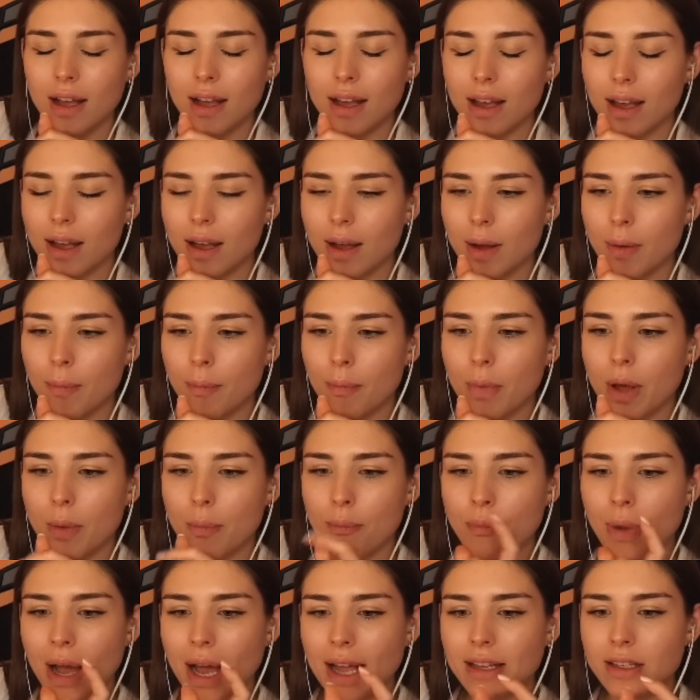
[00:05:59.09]
Ähm,
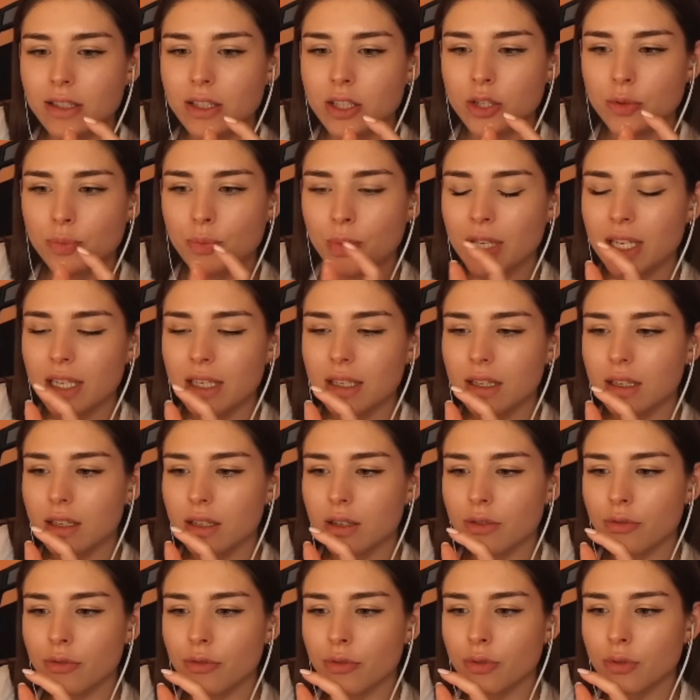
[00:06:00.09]

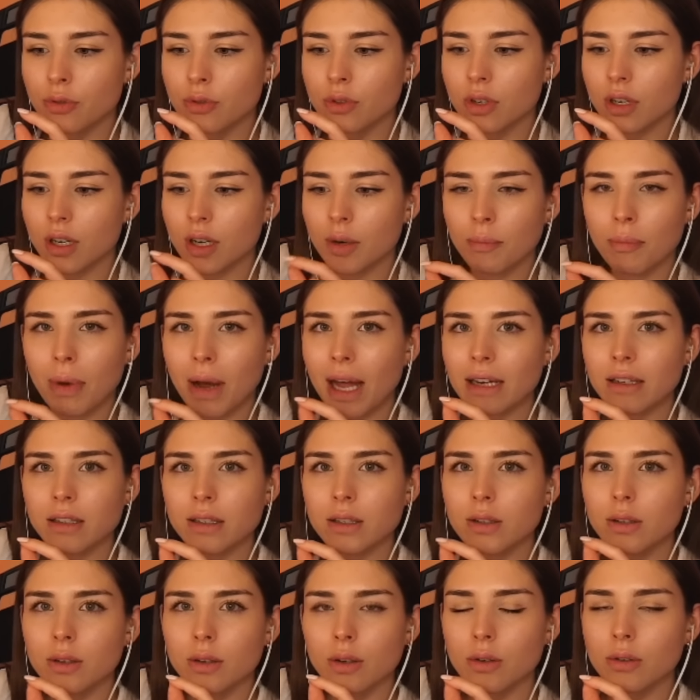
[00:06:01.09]
Beispiele für
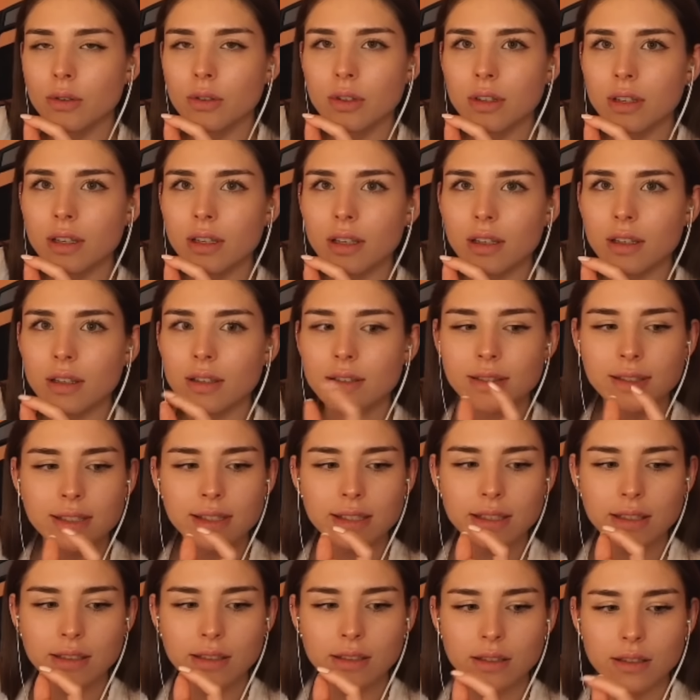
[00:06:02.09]
Banngründe
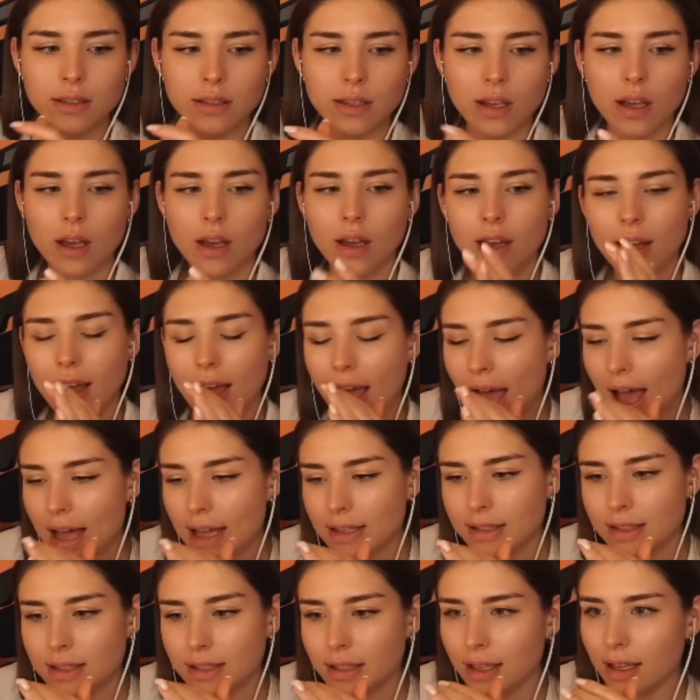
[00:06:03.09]
sind
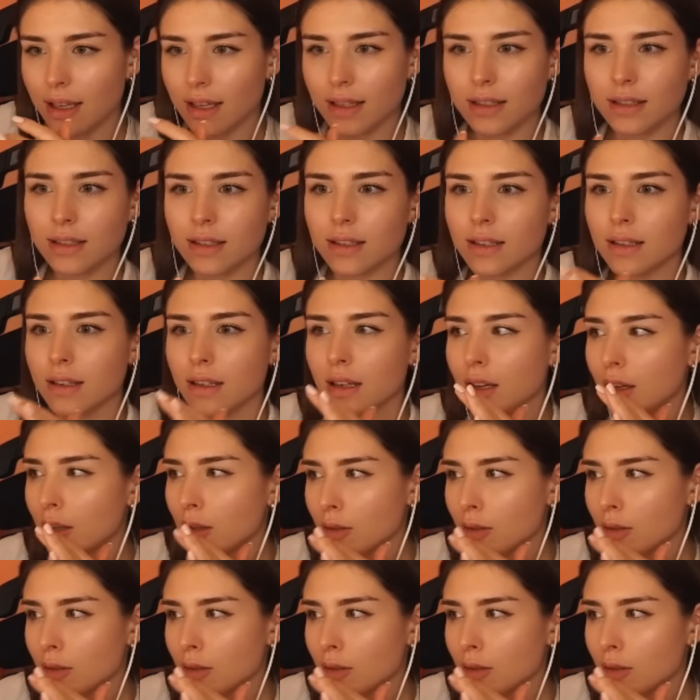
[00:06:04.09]
Hassrede,